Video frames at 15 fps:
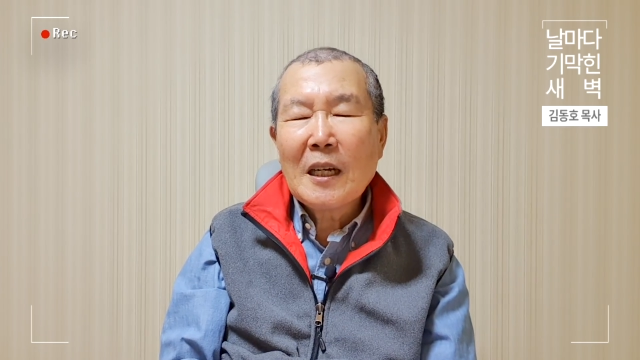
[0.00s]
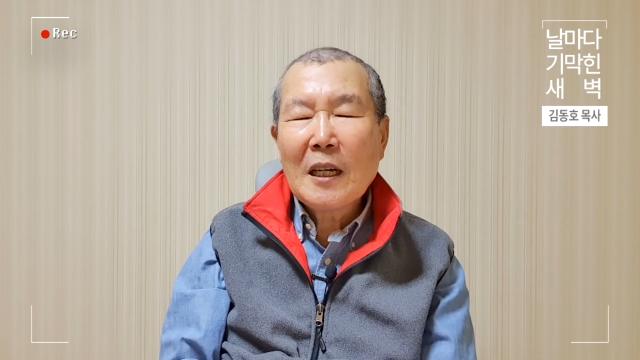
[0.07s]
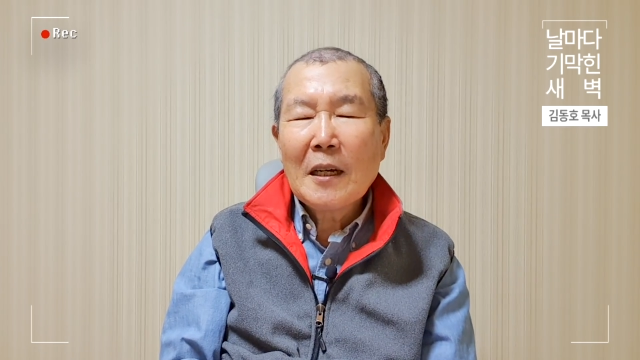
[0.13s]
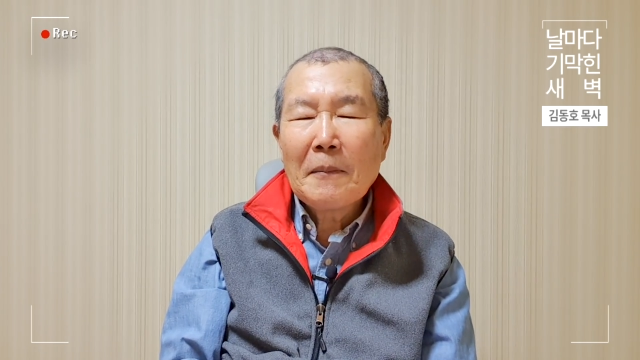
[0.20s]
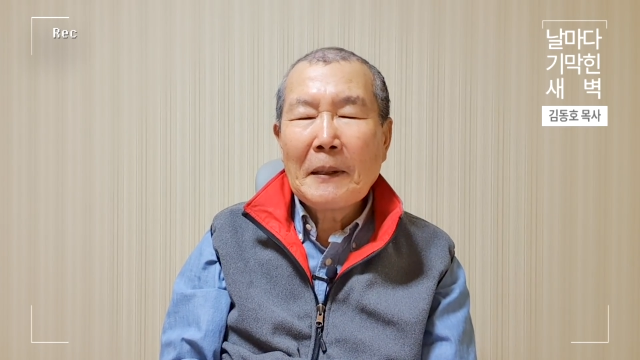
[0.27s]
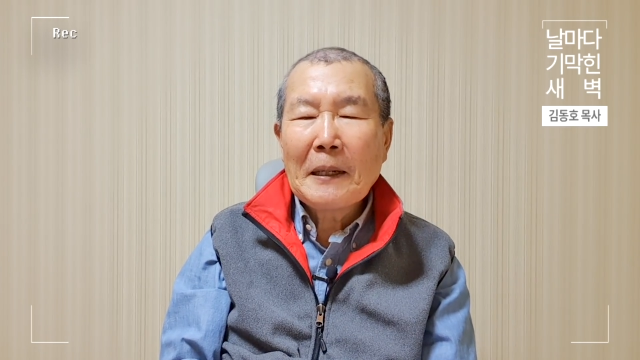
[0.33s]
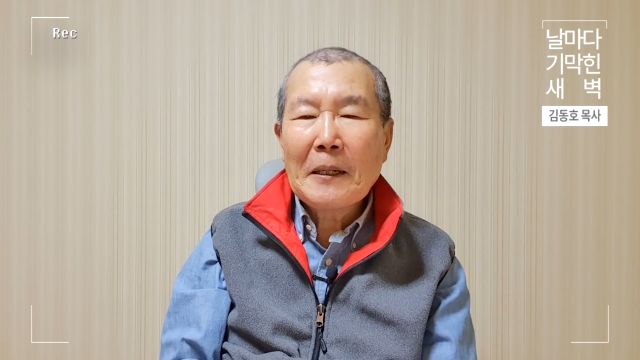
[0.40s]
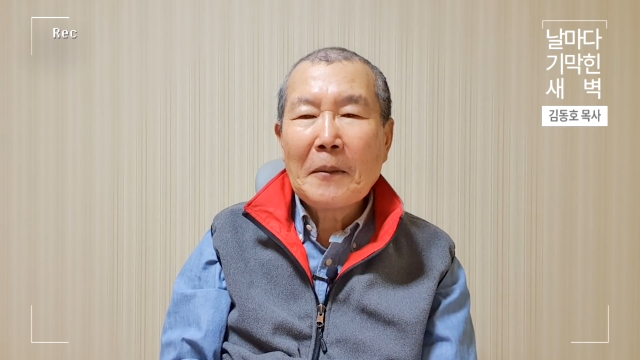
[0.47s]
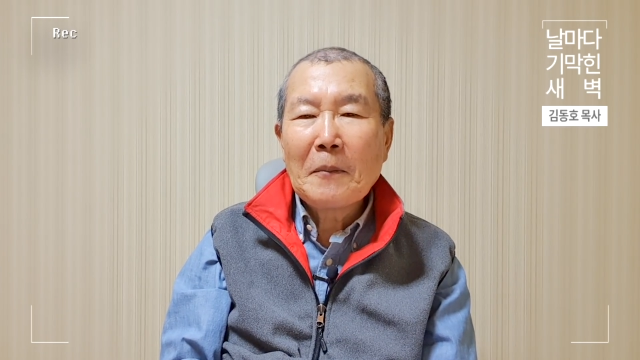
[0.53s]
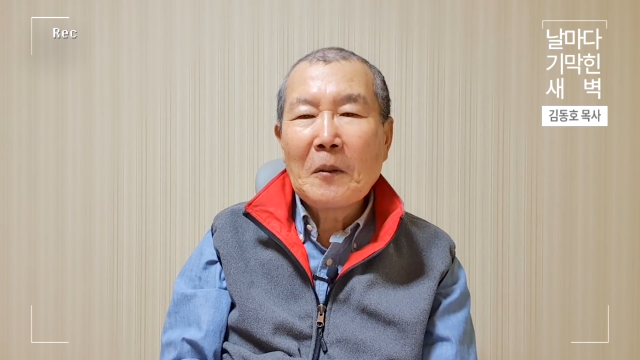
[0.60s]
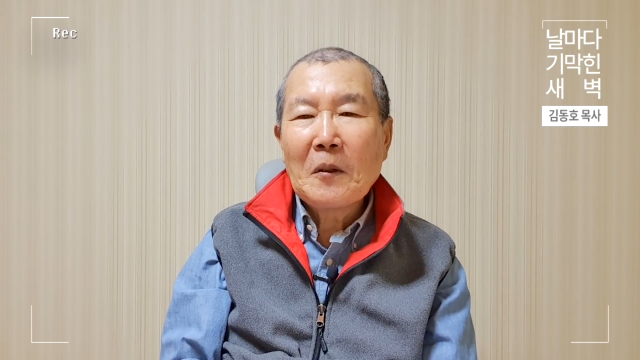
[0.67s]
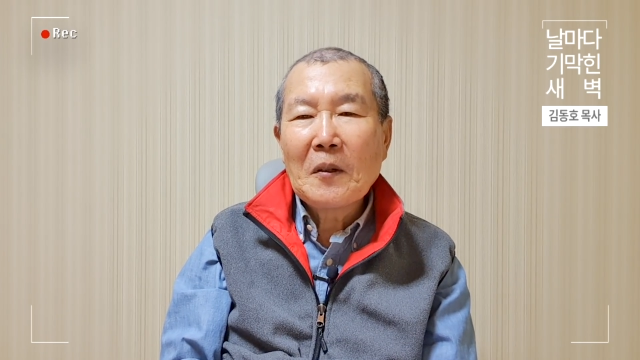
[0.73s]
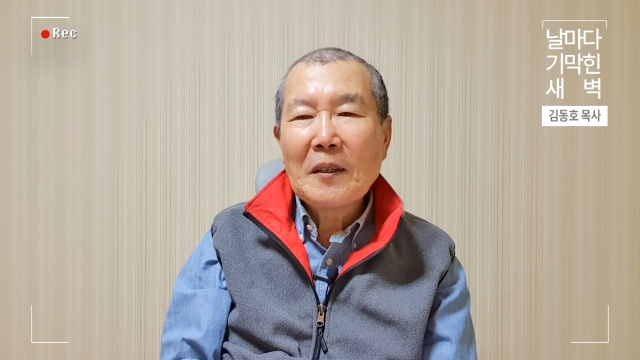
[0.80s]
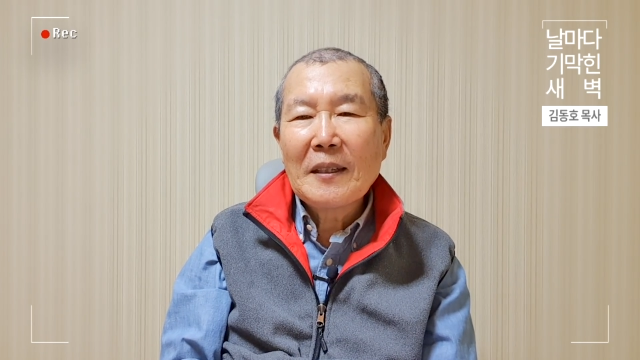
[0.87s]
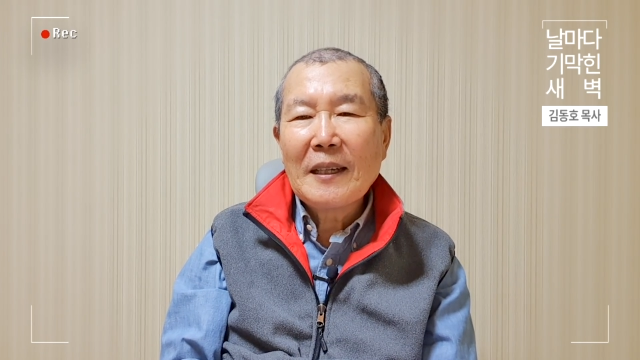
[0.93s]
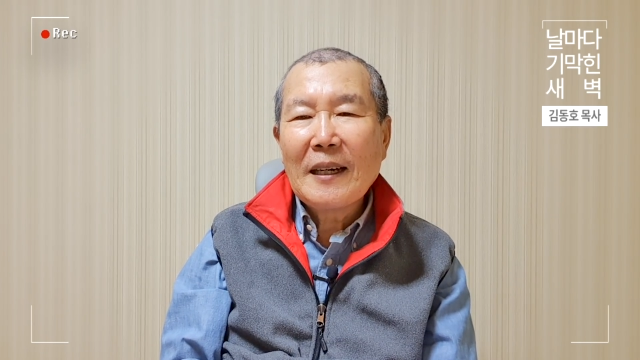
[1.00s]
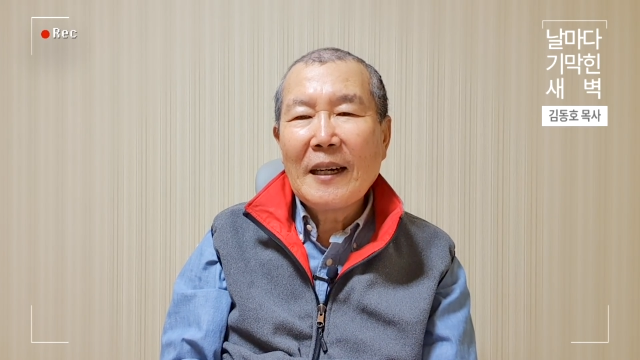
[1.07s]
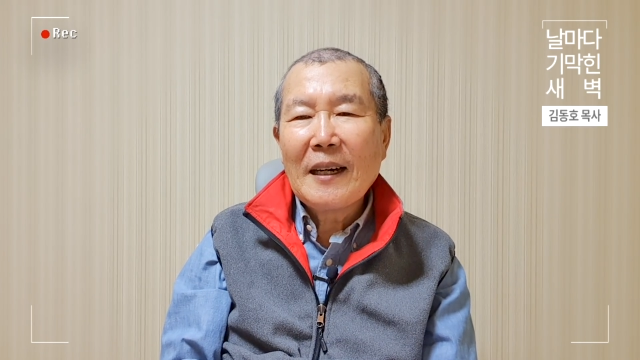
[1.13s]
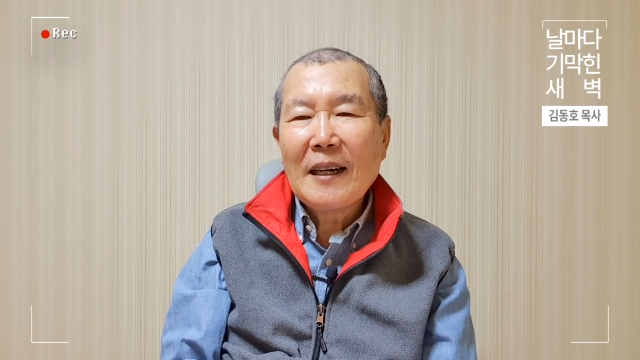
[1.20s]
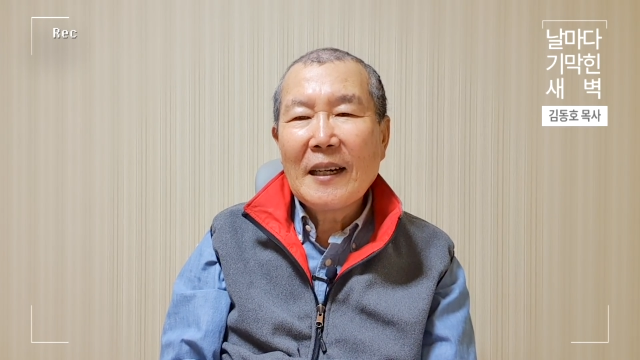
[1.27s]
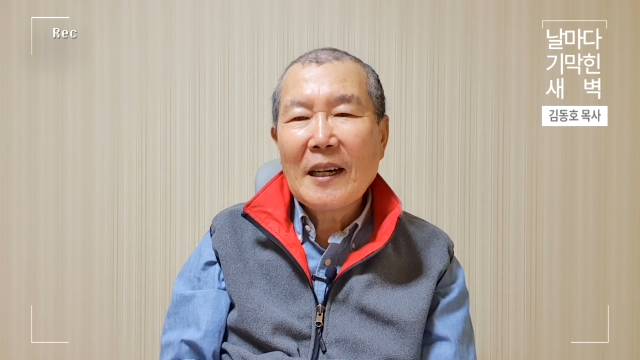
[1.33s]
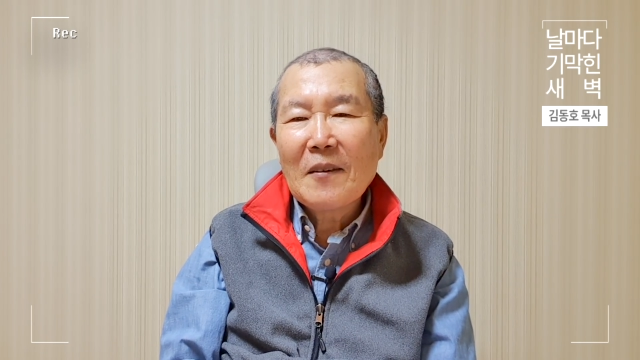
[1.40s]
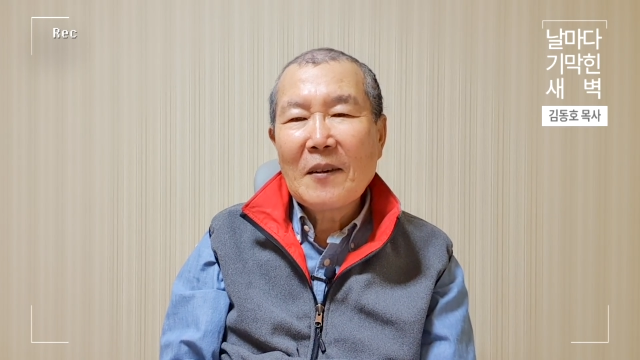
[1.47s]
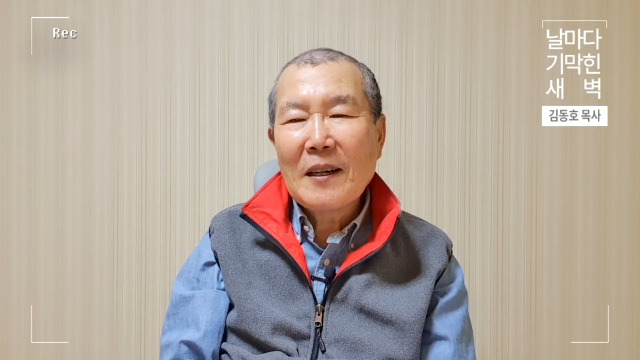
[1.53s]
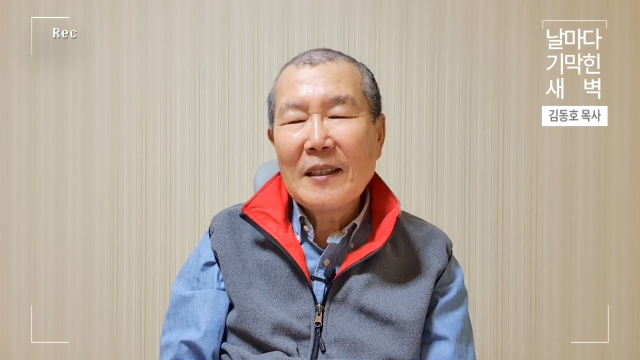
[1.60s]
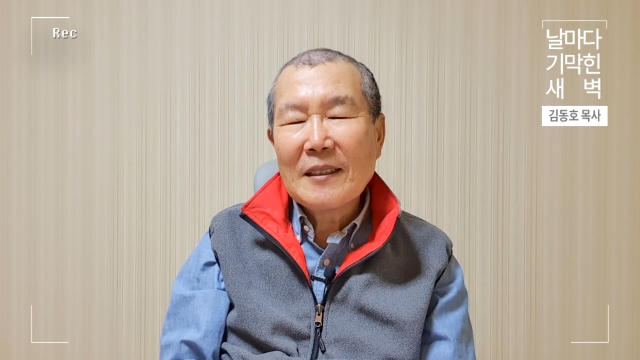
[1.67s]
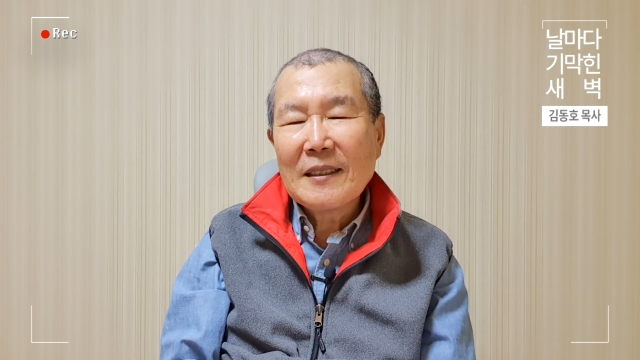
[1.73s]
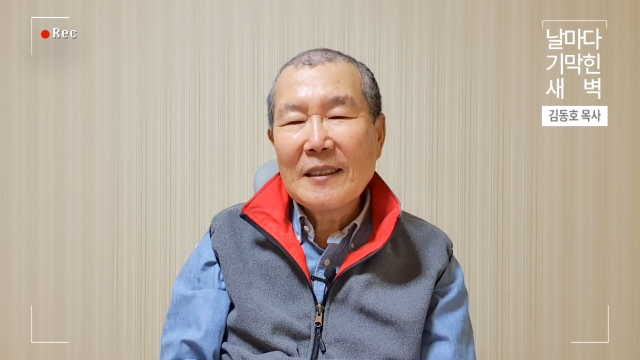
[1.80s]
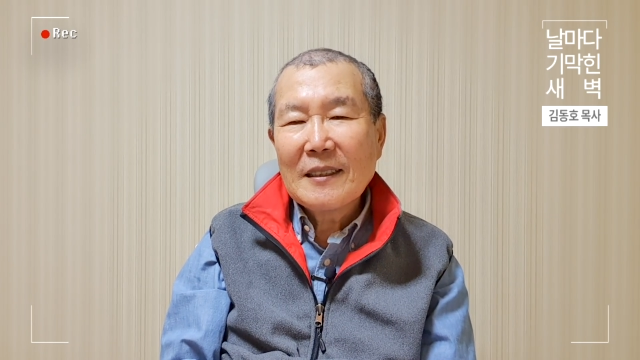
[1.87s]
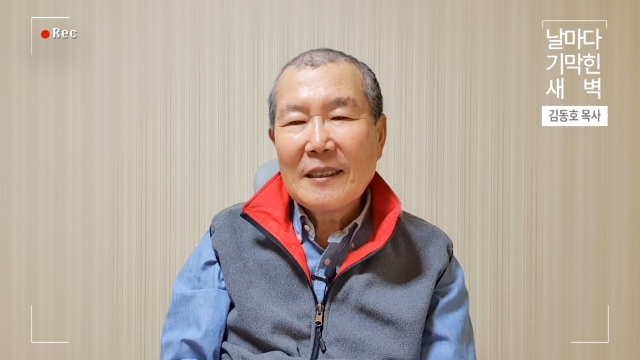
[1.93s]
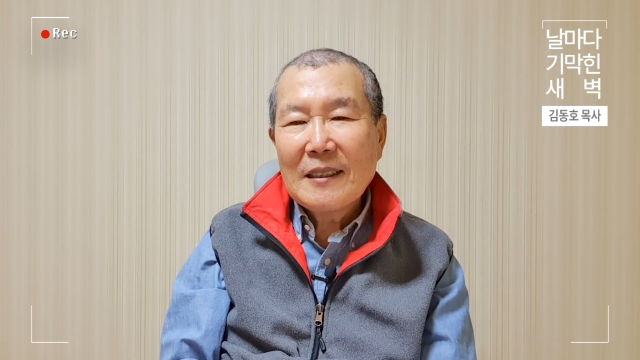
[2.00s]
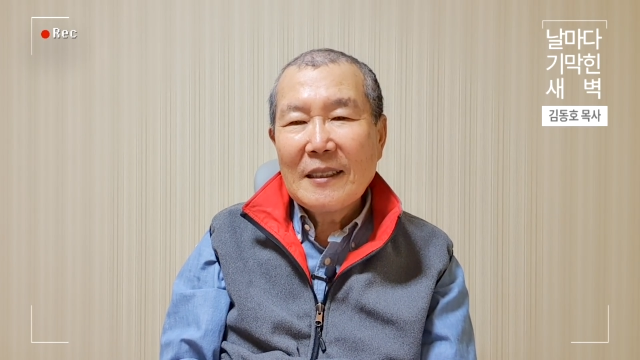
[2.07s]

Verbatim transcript: 하나 바꿔 먹었다라고 하는